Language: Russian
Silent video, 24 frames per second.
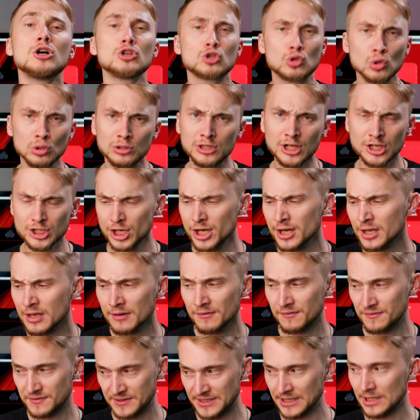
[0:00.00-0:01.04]
С ультрашириком
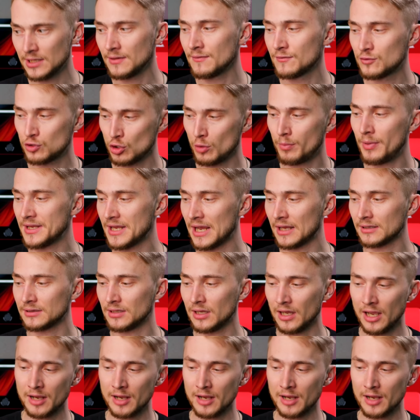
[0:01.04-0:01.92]
в целом все понятно.